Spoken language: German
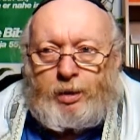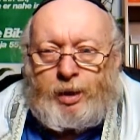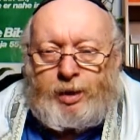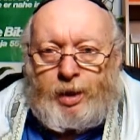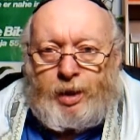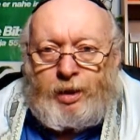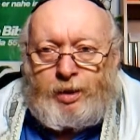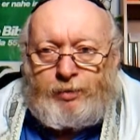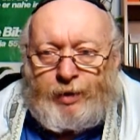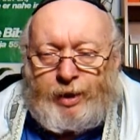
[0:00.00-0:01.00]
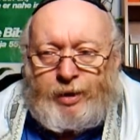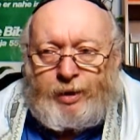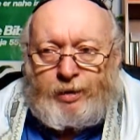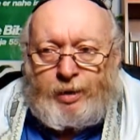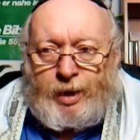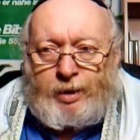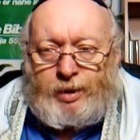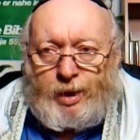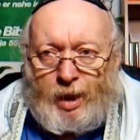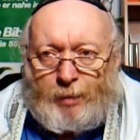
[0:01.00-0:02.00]
Ich sage es weiter,
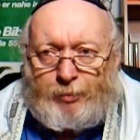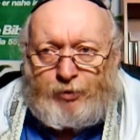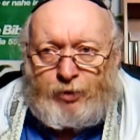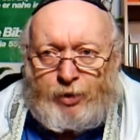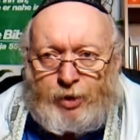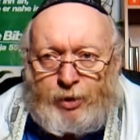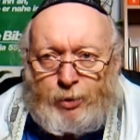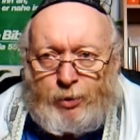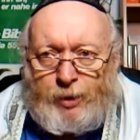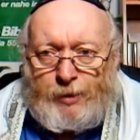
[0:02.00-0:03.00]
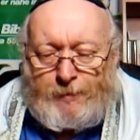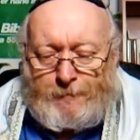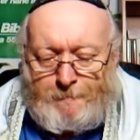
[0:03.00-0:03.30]
lass ab von der Sünde,